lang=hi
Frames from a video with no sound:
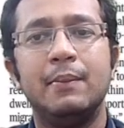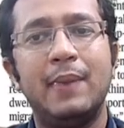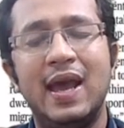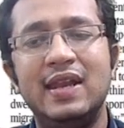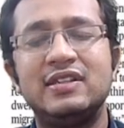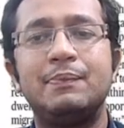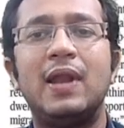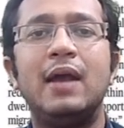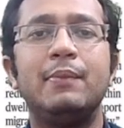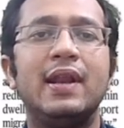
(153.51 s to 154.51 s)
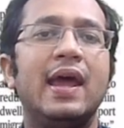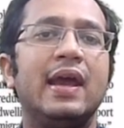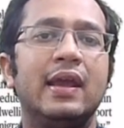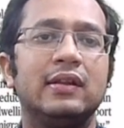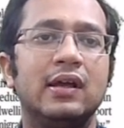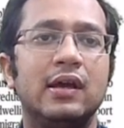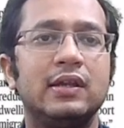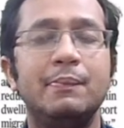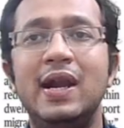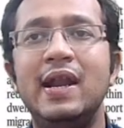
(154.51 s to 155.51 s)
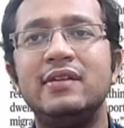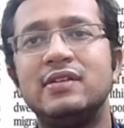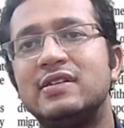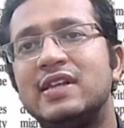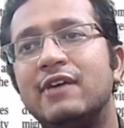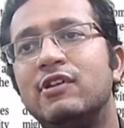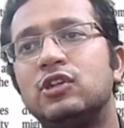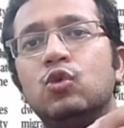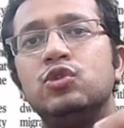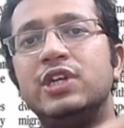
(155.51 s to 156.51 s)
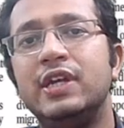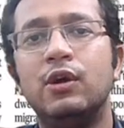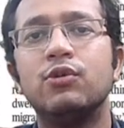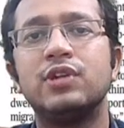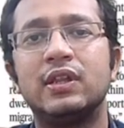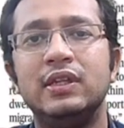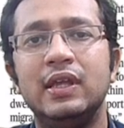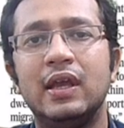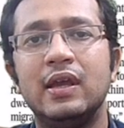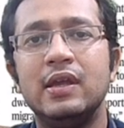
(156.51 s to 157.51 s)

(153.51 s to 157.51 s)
पहले से प्लान बनाया गया था कि बिल्डिंग्स इस लेवल से ऊंची नहीं हो सकती हैं